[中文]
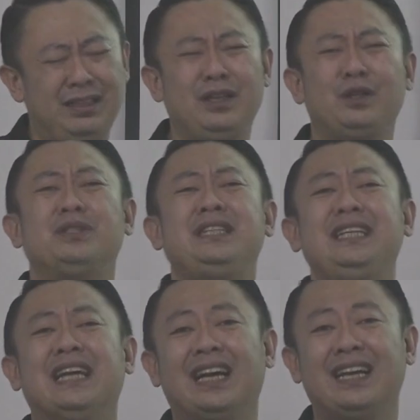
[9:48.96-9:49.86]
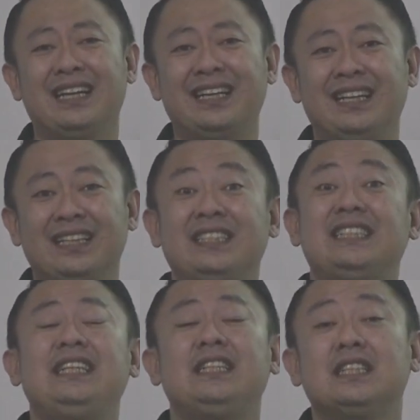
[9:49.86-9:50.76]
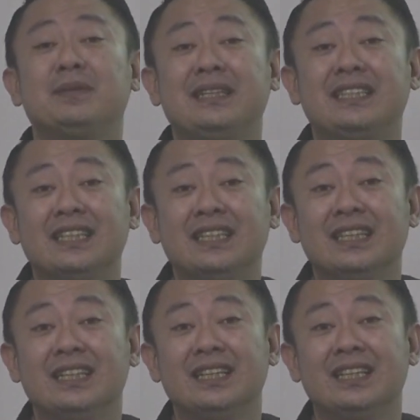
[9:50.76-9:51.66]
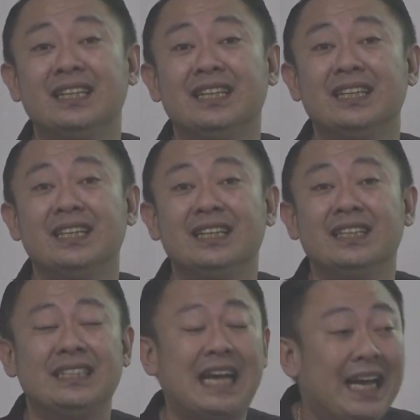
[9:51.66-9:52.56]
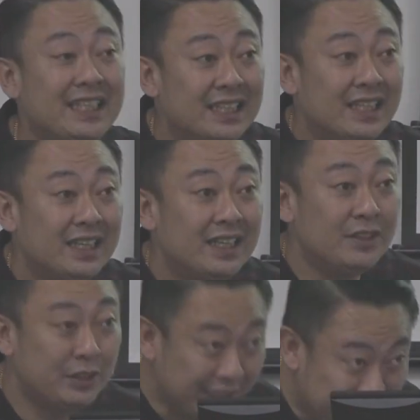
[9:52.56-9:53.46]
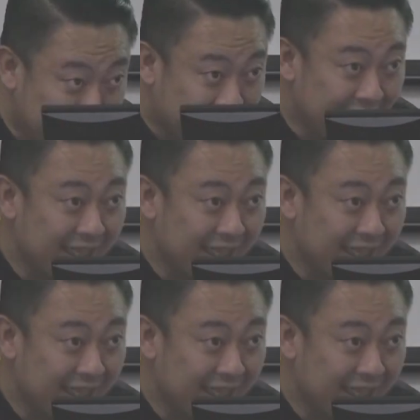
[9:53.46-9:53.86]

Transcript: 啊，要有气呀。气是什么意思？财者人也，